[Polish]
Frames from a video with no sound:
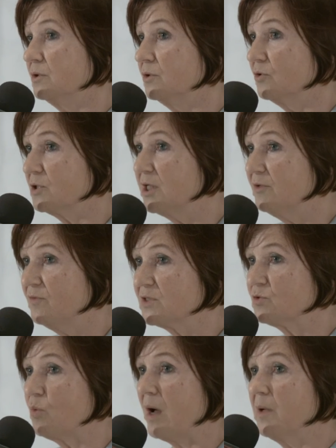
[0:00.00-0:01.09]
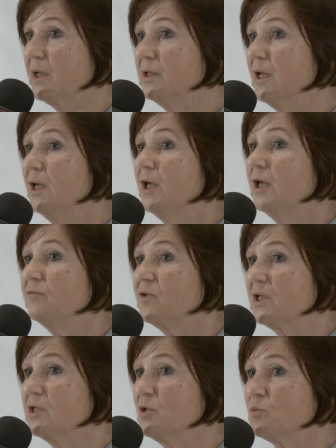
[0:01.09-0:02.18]
Y, dotkliwych złamań i
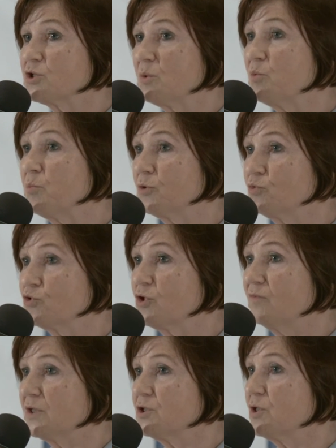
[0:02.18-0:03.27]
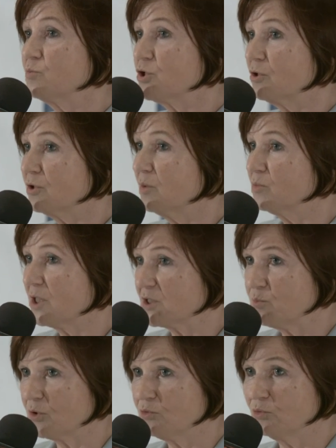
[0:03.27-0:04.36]
wtedy nie możemy podróżować tym środkiem
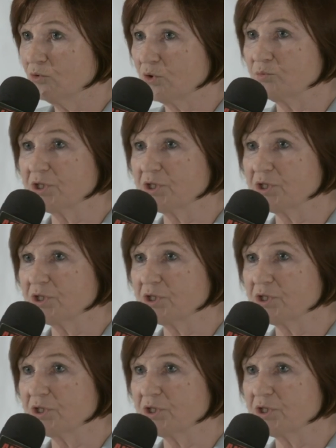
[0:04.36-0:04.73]
transportu, którym